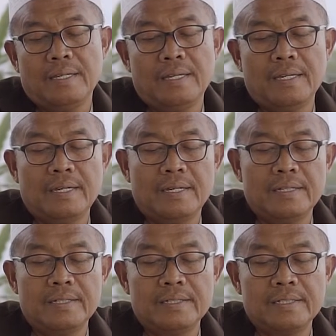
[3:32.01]
ya
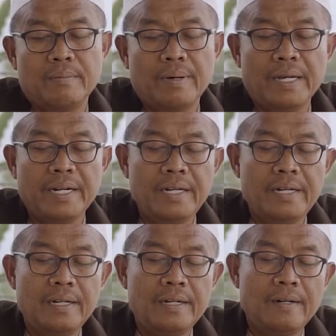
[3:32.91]

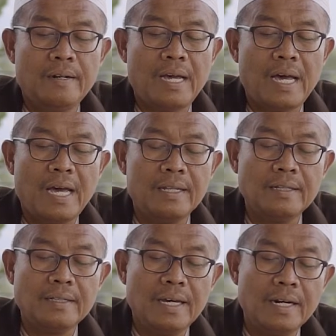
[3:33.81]
kemarin
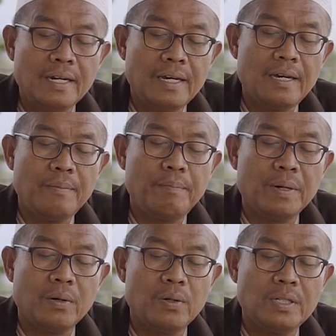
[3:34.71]
antara
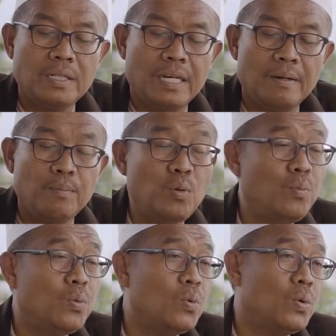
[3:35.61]
perut dan
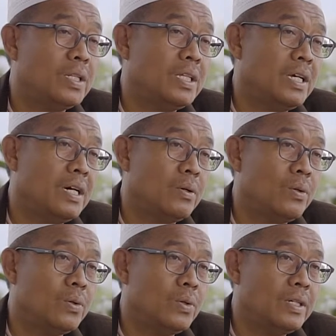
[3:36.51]
pupu ketika
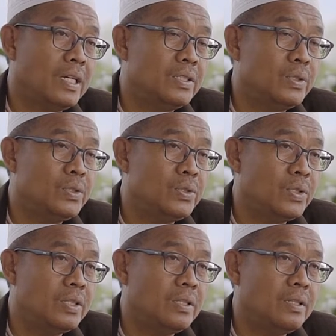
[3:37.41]
rukuk dan
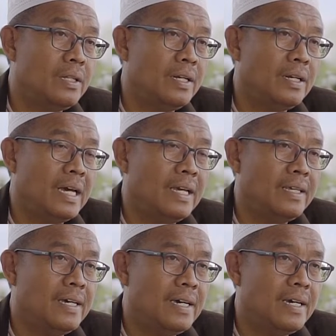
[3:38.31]
sujud
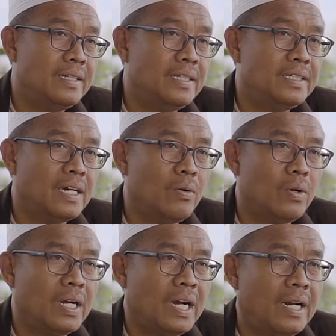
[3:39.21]
hendaknya
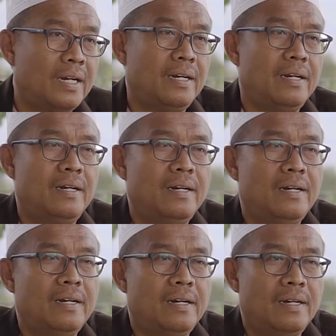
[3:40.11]
dijauhkan
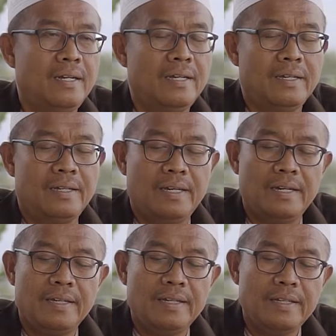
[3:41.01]

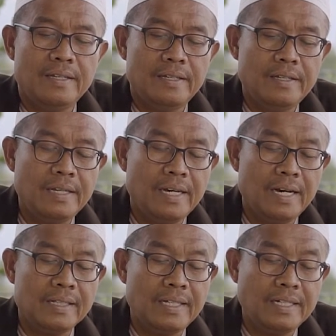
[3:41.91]
ya
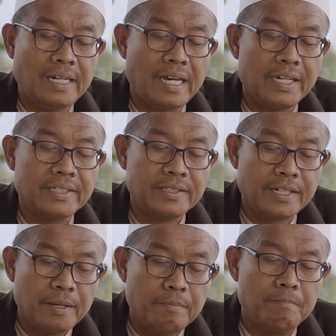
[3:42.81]
ya tidak
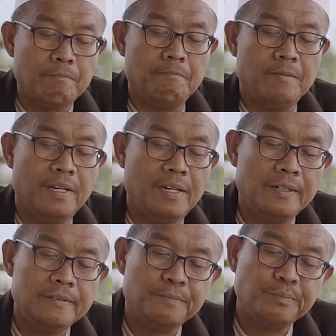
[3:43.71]
ekstrim ya